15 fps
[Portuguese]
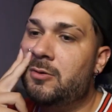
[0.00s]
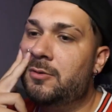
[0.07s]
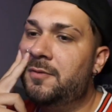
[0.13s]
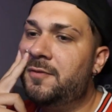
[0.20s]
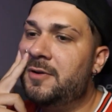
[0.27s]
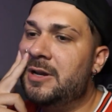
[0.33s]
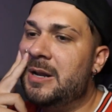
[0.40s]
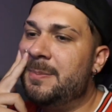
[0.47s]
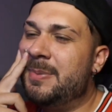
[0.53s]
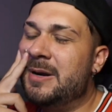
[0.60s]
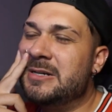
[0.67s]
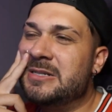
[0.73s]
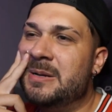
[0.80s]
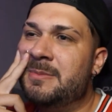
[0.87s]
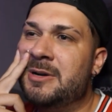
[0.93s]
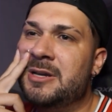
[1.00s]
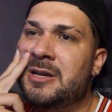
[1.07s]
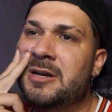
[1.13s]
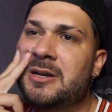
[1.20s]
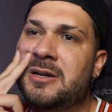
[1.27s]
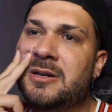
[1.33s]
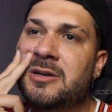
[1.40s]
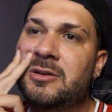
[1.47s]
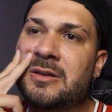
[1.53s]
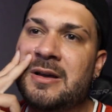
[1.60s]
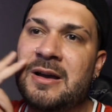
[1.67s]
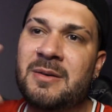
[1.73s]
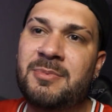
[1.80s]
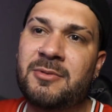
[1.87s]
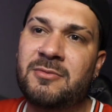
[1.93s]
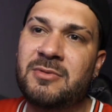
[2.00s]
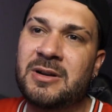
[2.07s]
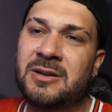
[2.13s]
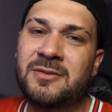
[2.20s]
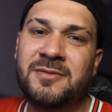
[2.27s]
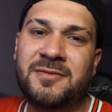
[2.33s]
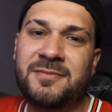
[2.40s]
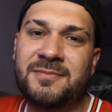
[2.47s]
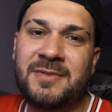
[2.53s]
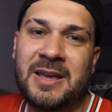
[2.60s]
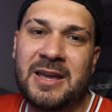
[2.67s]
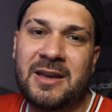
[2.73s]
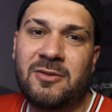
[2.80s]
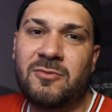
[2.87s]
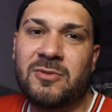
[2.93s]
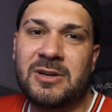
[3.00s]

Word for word: Quando foi na parte da manhã, eu tava procurando ver o